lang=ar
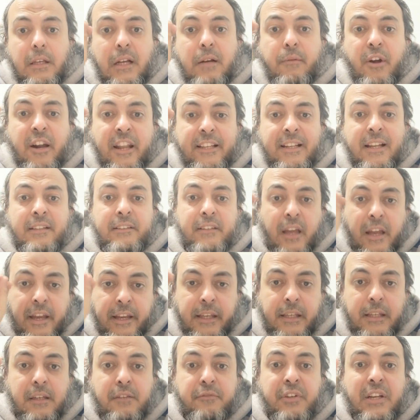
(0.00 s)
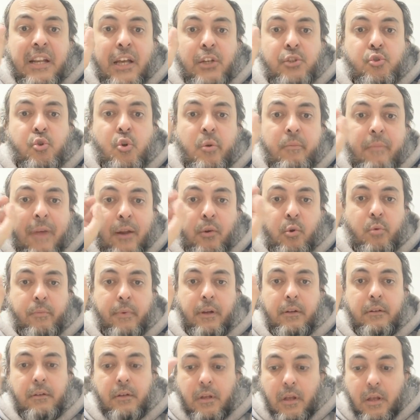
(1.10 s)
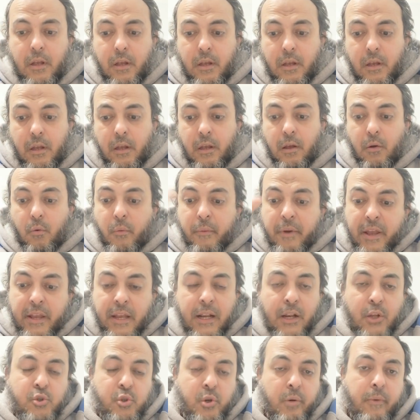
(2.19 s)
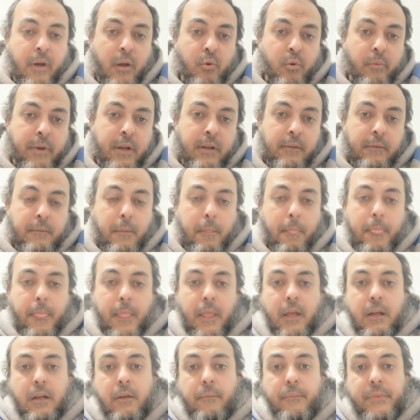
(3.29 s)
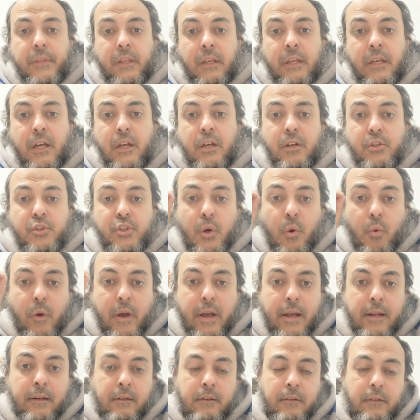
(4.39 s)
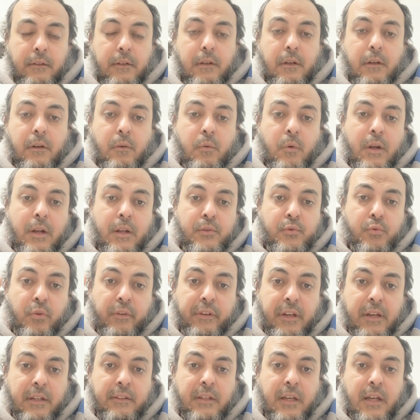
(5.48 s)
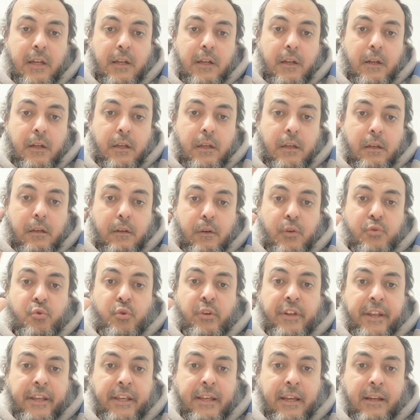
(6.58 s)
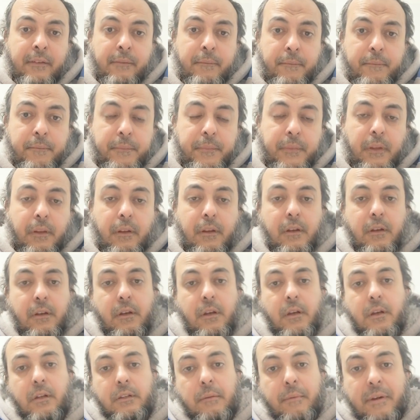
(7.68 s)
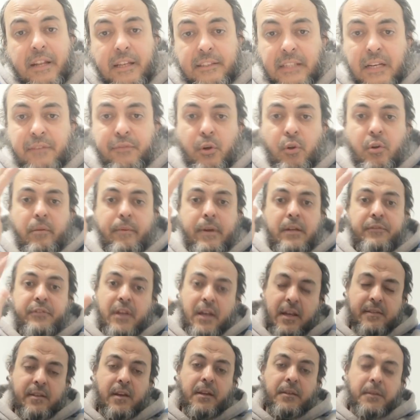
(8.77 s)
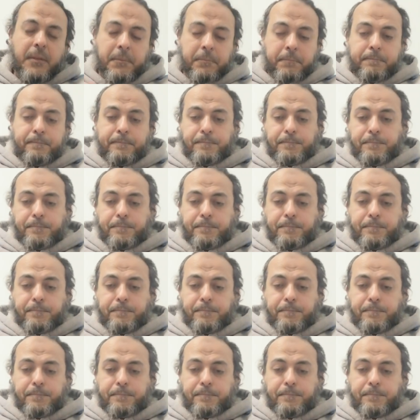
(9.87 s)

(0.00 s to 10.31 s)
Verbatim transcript: يجب عليك ان تحج في الاشهر المعلومه وما هي الاشهر المعلومه هي شوال وذو القعده وذو الحجه طبعا اختلف العلماء في هذا ايضا